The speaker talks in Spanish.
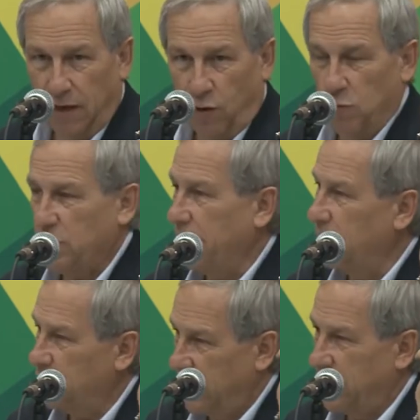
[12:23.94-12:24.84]
Como
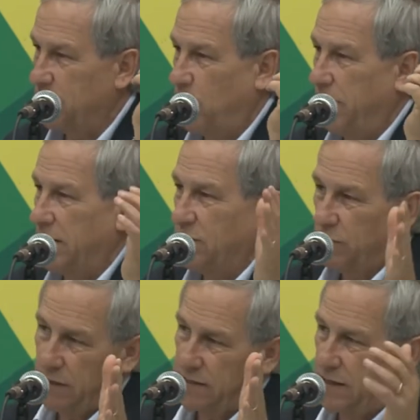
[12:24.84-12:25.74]
saben ustedes, Puebla es
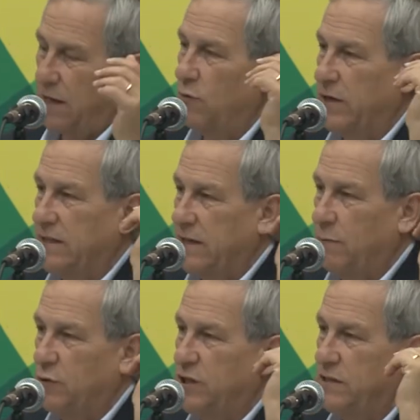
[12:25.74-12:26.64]
un estado que tiene
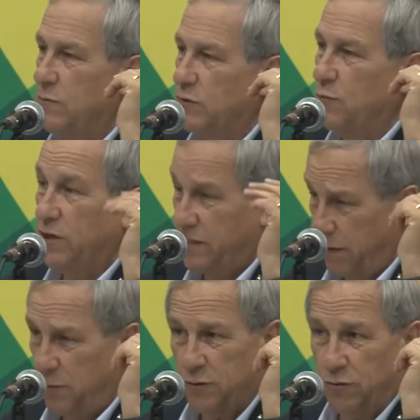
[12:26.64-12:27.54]
muchísimos
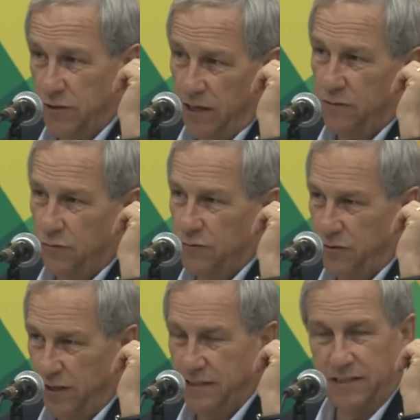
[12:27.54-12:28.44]
municipios,
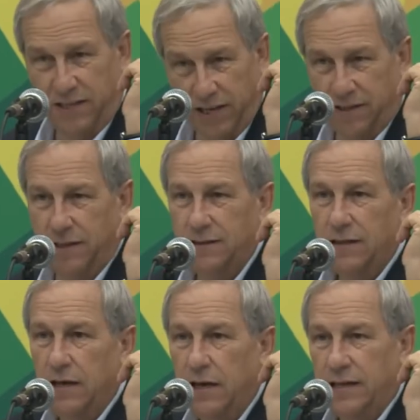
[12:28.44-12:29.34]
217,
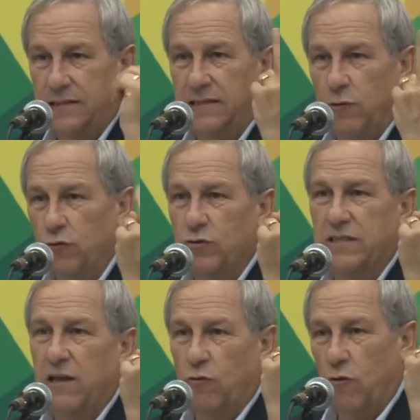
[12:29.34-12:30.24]
es el segundo
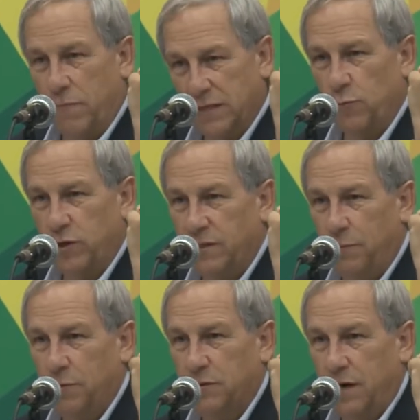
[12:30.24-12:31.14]
estado con más
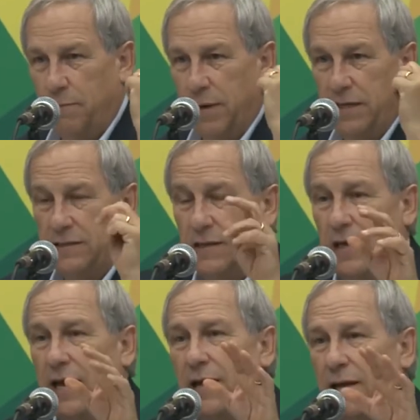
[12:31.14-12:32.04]
municipios en el país
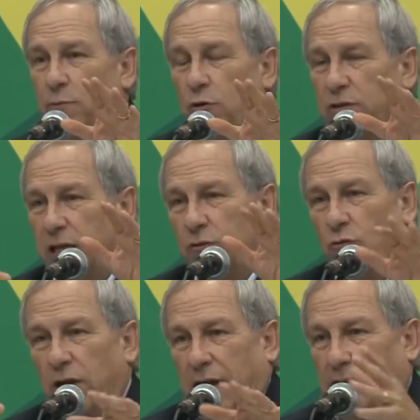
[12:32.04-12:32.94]
y por lo
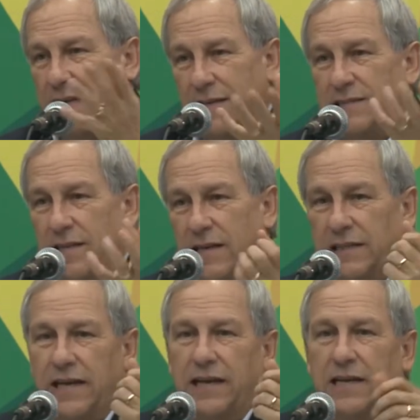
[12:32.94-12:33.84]
tanto la tenencia de la
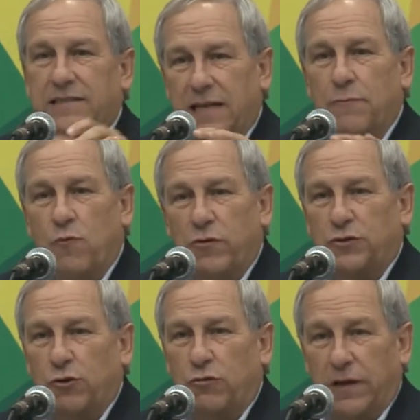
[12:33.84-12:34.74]
tierra está
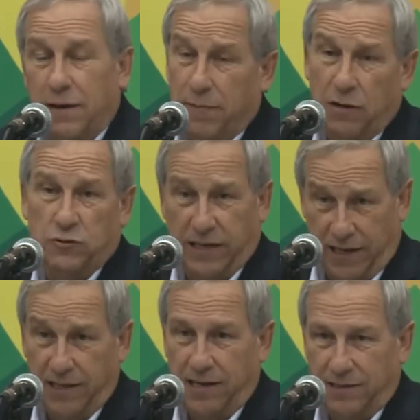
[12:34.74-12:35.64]
mucho en manos
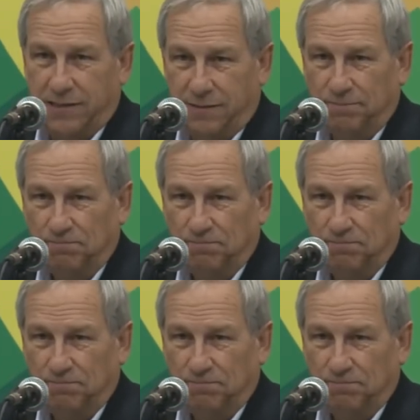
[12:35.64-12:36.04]
ejidales.